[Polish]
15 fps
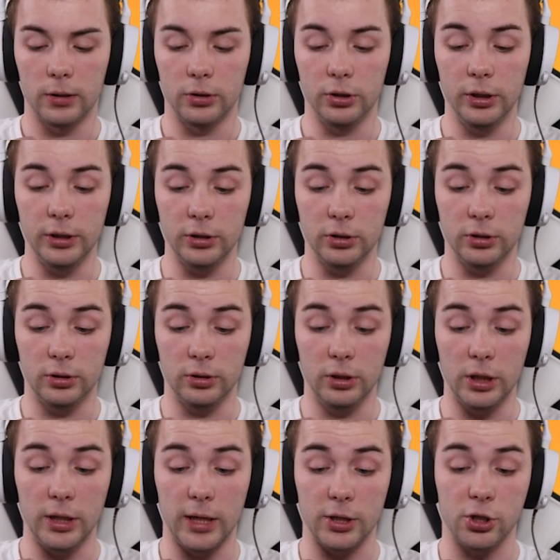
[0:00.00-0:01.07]
nie,
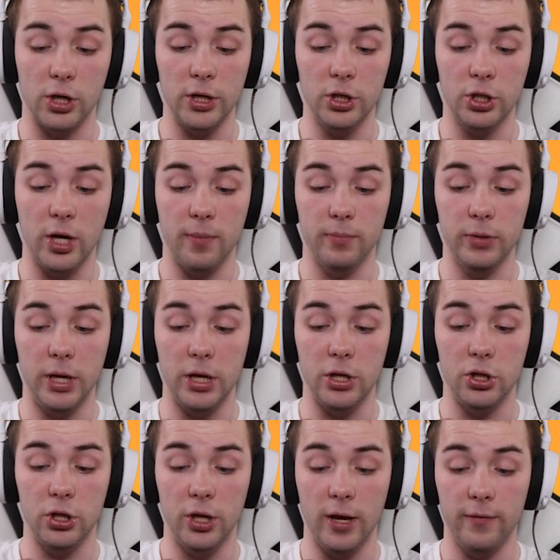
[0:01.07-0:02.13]
nie, na szczęście mnie
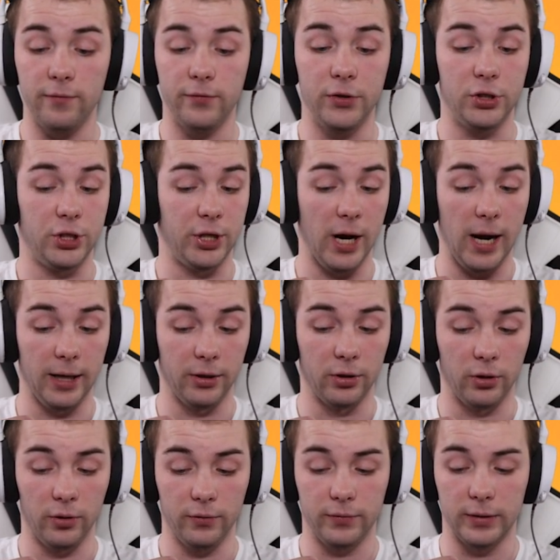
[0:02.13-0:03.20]
nie
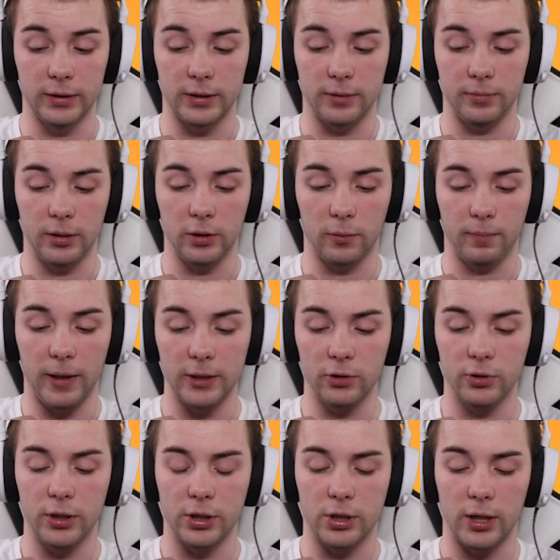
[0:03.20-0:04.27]
widziano, więc mnie to bardzo
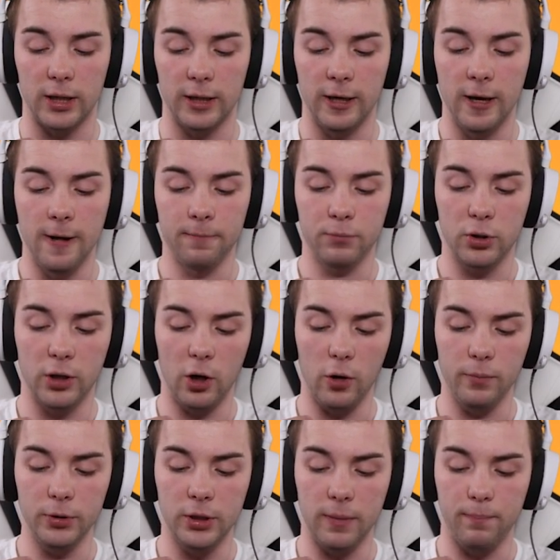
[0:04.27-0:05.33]
cieszy, ale
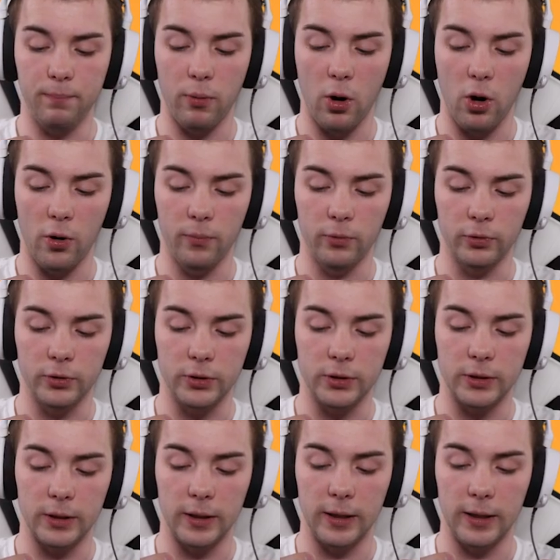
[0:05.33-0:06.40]
przydałoby się pomóc
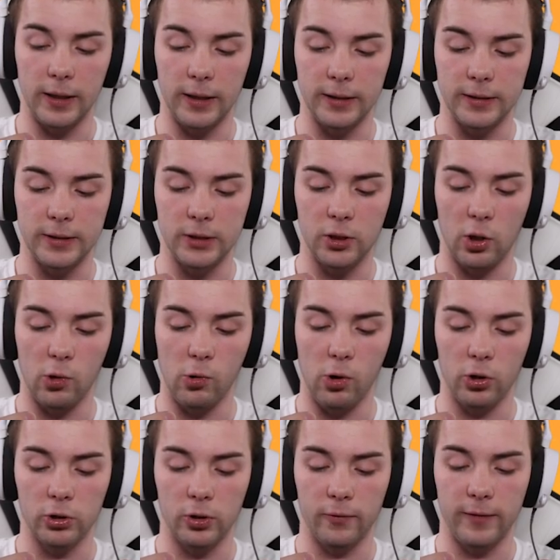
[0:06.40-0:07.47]
e, z tą
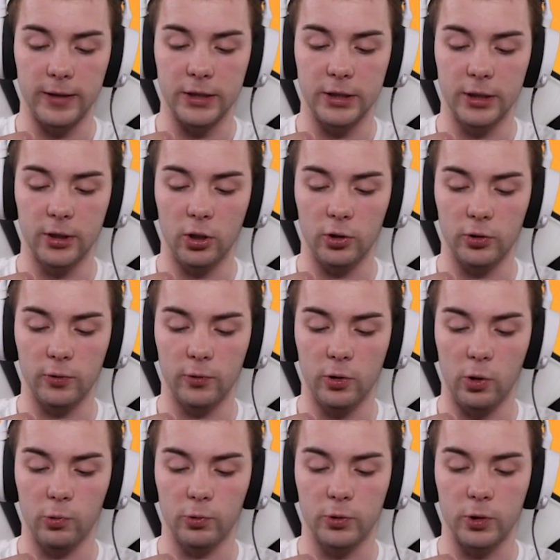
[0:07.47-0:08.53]
oto właśnie ro,
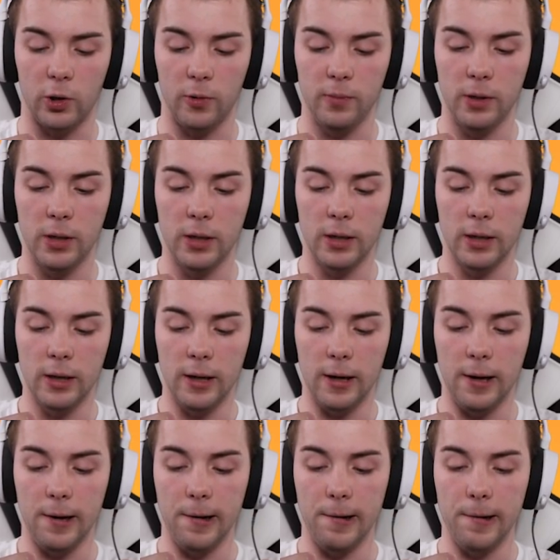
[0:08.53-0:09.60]
Rose'ą,
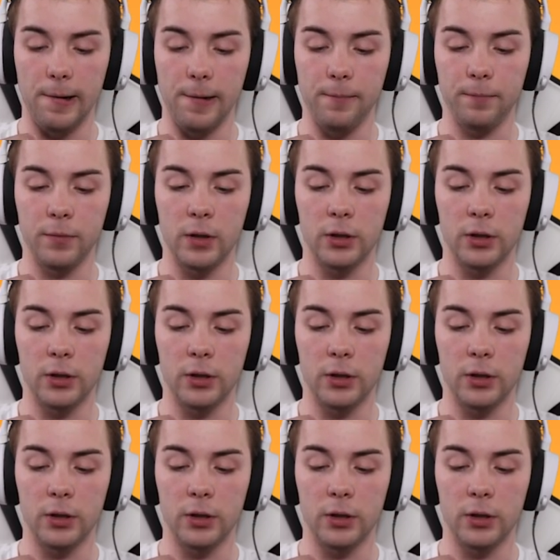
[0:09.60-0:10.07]
Um,